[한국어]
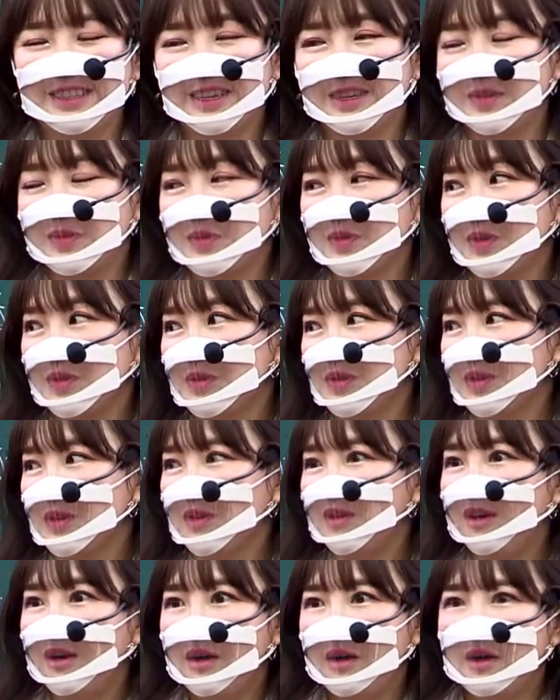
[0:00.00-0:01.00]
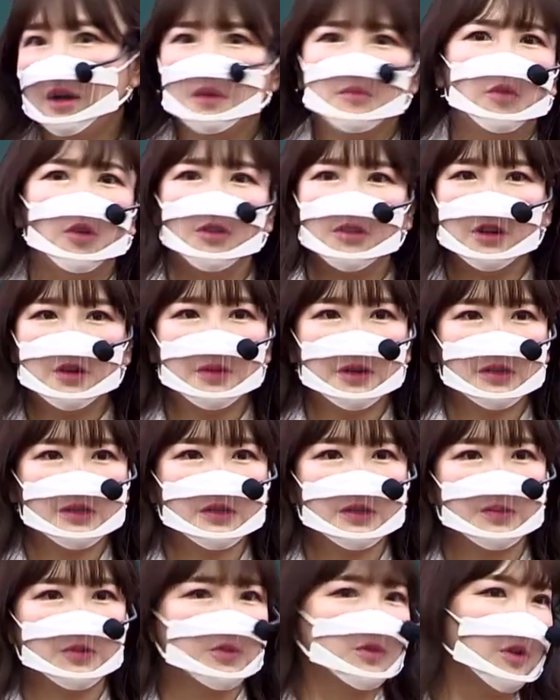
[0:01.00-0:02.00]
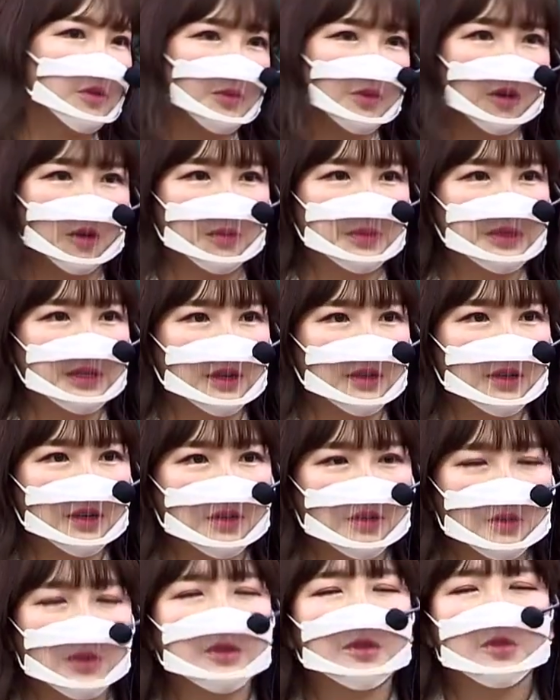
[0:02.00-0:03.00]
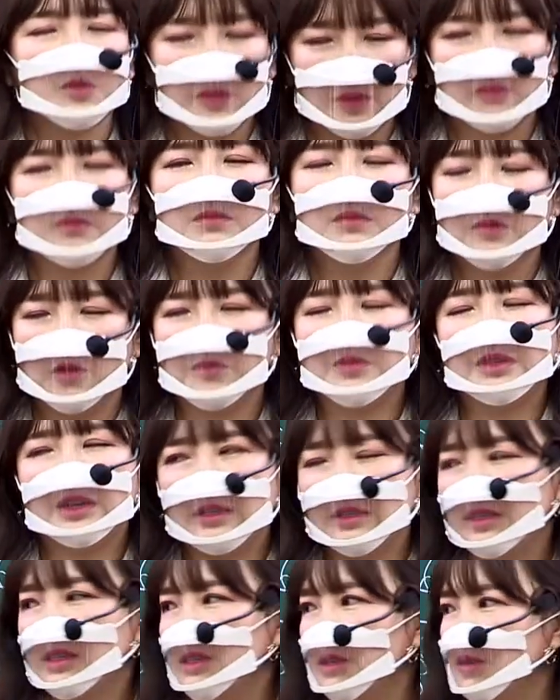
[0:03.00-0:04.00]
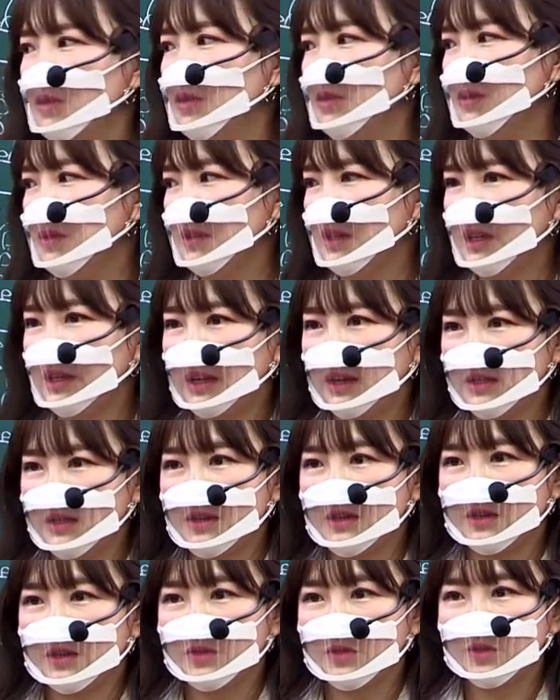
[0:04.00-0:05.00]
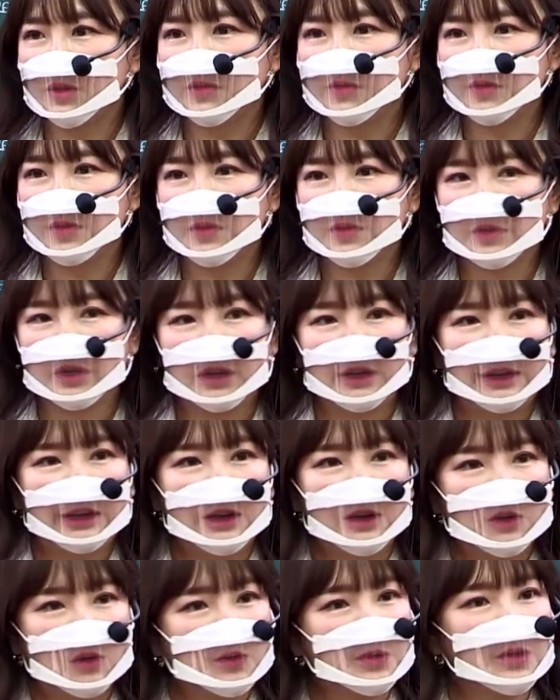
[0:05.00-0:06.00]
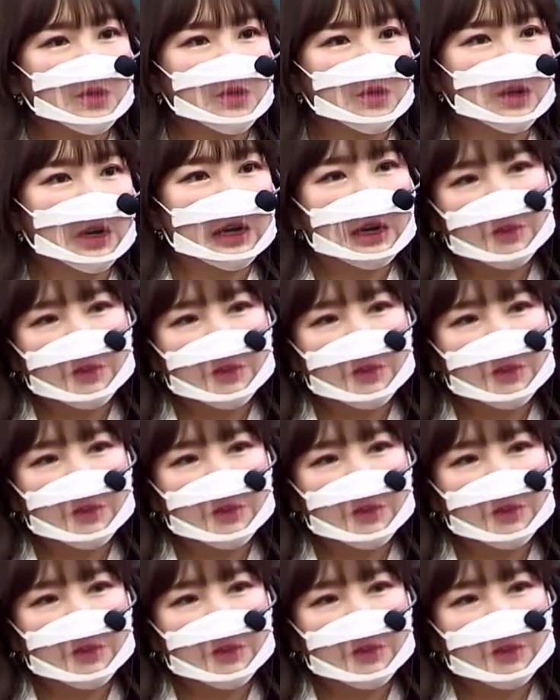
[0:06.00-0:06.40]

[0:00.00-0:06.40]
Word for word: 제일 충격적인 거뭐 잃어버렸을 때 부끄러웠던 거 없지 않아? 그 애들이 전음 없지 않지 이런 게 내가 생각한 수업 플로우인데 어떤 친구가